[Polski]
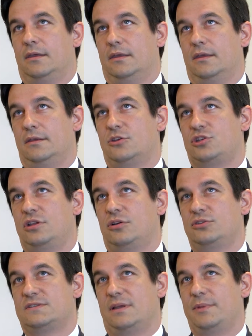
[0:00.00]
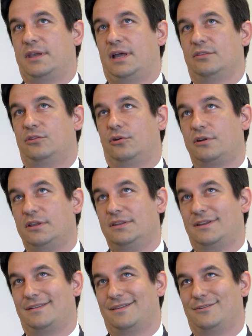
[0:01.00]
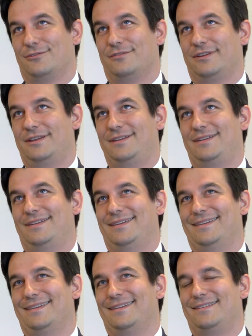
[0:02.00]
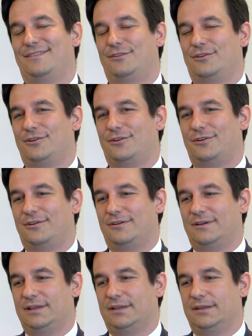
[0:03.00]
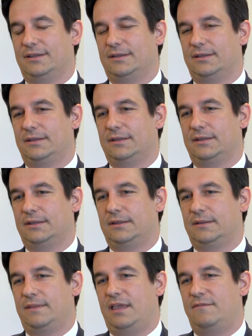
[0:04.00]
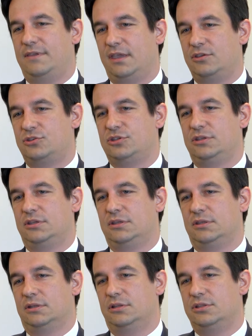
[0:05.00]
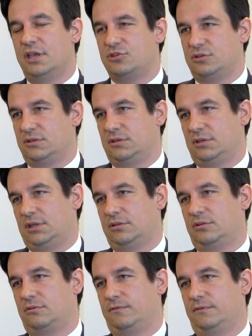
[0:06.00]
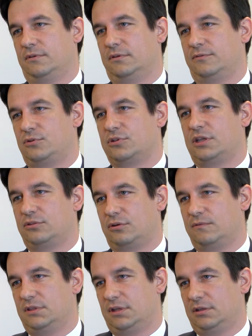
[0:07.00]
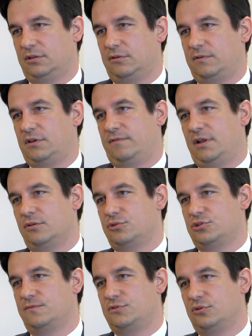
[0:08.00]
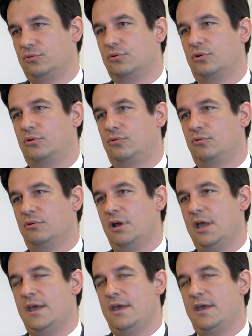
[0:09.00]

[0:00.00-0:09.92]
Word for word: E, jeżeli chodzi o same kantory internetowe, e, to e, najwięksi liderzy kantorów, wśród kantorów internetowych chwalą się, że w ciągu roku